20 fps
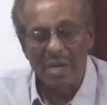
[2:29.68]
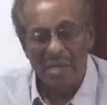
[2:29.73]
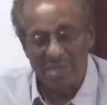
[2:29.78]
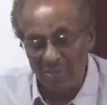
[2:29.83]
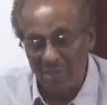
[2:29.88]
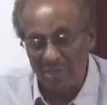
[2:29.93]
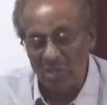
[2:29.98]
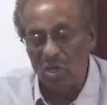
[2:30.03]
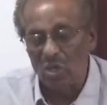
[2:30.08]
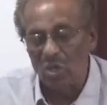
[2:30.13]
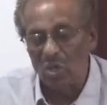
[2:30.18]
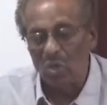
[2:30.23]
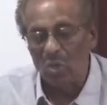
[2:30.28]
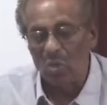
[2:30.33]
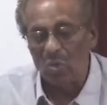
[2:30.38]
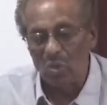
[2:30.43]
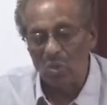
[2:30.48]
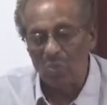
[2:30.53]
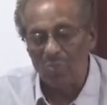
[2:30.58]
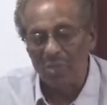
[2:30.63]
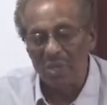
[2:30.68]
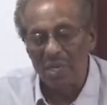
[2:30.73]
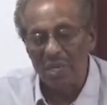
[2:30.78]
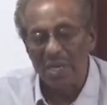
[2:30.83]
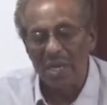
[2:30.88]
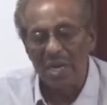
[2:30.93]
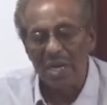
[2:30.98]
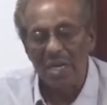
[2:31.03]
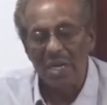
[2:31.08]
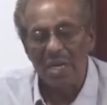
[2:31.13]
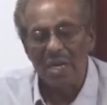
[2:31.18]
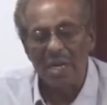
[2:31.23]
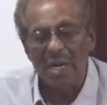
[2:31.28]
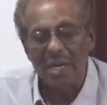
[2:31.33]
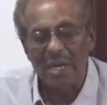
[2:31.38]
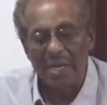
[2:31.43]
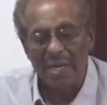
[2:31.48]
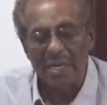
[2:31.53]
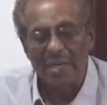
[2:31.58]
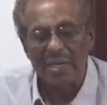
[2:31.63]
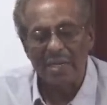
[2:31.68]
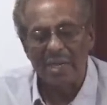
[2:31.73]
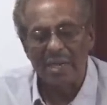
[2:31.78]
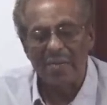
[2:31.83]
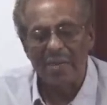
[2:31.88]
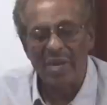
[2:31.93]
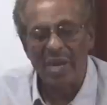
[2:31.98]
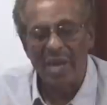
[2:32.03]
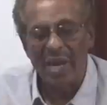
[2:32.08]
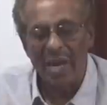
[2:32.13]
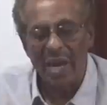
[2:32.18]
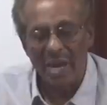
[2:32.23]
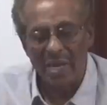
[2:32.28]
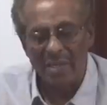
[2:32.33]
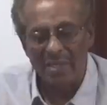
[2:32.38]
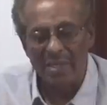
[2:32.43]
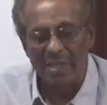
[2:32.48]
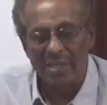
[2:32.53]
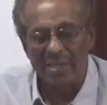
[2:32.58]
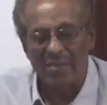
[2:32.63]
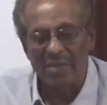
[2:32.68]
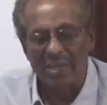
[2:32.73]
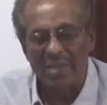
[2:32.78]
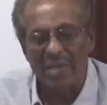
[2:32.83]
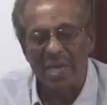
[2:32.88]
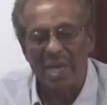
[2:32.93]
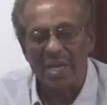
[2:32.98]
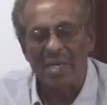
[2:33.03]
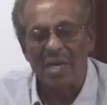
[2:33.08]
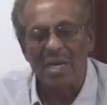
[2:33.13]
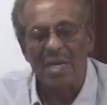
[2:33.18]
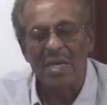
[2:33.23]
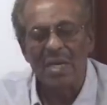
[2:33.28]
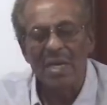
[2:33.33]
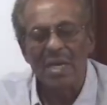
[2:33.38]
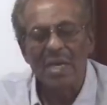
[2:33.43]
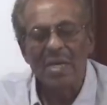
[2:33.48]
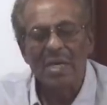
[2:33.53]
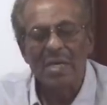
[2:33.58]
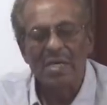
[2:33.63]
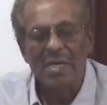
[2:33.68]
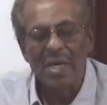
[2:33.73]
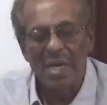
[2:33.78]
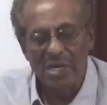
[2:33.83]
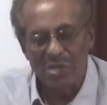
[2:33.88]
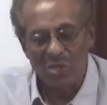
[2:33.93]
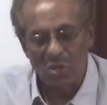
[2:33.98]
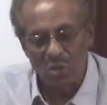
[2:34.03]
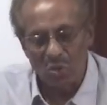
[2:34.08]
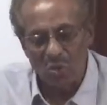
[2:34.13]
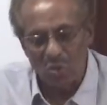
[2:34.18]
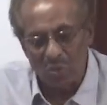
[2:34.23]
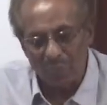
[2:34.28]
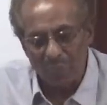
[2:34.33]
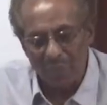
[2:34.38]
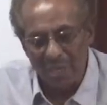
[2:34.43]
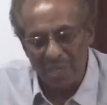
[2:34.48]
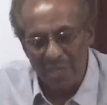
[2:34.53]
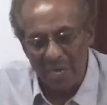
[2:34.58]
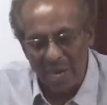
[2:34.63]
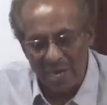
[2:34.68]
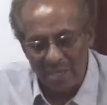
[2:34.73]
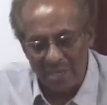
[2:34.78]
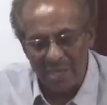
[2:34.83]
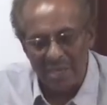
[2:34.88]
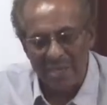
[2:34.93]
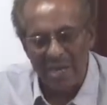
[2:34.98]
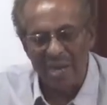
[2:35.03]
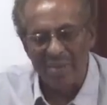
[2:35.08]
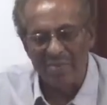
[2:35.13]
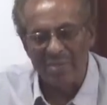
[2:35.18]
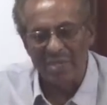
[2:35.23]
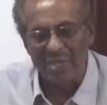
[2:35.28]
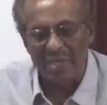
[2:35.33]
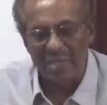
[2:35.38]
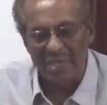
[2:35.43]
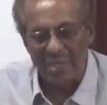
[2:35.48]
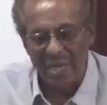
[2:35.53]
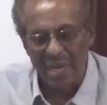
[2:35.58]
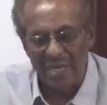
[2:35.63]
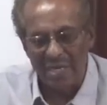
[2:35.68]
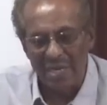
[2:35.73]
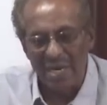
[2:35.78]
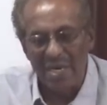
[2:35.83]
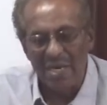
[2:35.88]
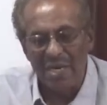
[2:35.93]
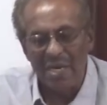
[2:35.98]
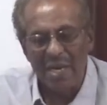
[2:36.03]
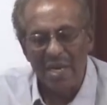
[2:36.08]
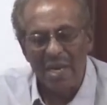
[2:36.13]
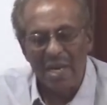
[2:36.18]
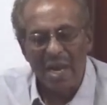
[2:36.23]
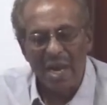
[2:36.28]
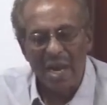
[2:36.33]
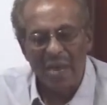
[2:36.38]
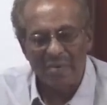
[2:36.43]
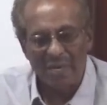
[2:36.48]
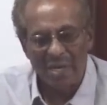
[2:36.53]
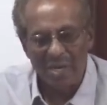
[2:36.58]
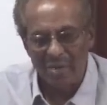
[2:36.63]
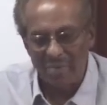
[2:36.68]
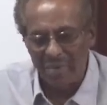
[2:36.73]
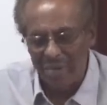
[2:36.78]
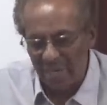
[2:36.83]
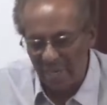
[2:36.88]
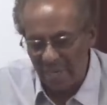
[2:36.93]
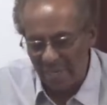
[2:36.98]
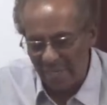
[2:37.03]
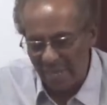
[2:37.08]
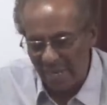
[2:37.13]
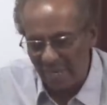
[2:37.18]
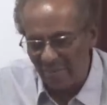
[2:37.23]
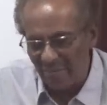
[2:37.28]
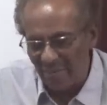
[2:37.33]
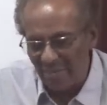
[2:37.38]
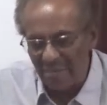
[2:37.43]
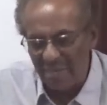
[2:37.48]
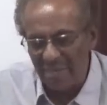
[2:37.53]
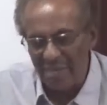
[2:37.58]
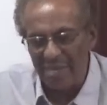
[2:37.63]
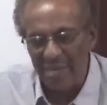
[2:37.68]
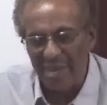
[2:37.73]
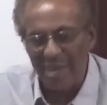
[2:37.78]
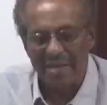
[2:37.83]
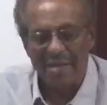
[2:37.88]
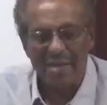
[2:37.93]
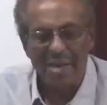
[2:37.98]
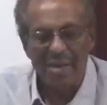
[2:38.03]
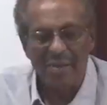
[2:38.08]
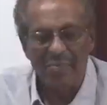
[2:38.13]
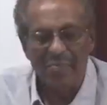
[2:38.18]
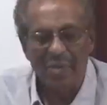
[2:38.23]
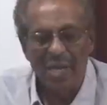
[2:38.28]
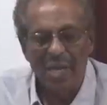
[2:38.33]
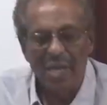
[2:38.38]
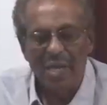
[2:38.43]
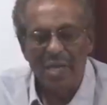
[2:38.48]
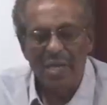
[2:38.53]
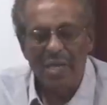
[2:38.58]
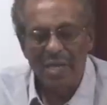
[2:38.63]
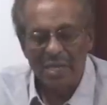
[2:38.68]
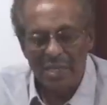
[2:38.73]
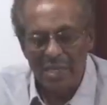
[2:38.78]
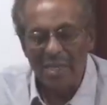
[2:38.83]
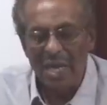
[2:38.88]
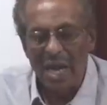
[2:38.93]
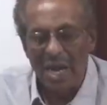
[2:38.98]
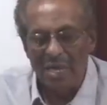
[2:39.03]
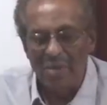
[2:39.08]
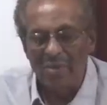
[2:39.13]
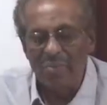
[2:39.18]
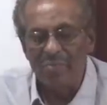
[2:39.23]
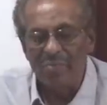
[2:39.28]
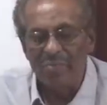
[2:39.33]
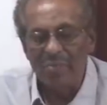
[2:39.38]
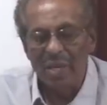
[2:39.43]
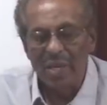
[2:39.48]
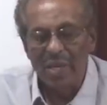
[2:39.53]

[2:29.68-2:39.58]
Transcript: இருபத்தொரு உறுப்பினர்கள் ஏற்கனவே ஆதரித்தவிருக்கிறார்கள் நேற்று ஒரு உறுப்பினர் ஆதரிக்க விட்டிருக்கிறார்கள் அவர்களும் இங்கே இன்றைக்கு வந்திருந்தார்கள் இருந்தாலும்